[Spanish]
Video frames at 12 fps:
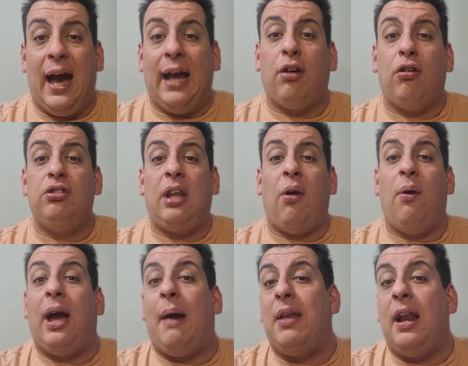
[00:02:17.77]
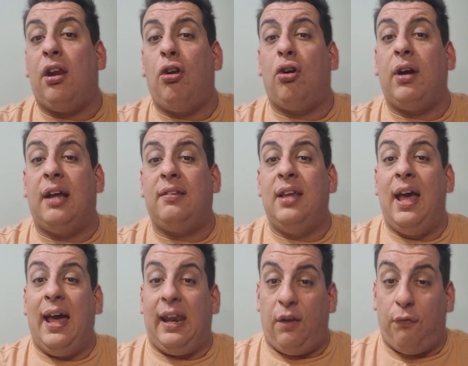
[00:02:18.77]
ha encontrado en Gabriel Rojas
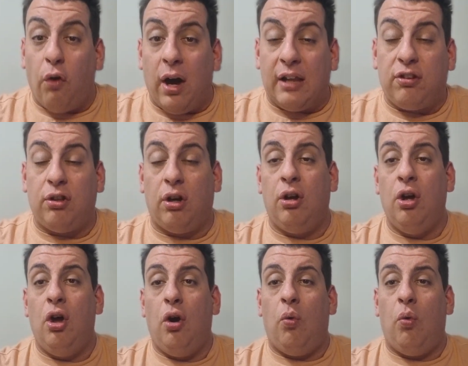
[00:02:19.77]
refuerzo,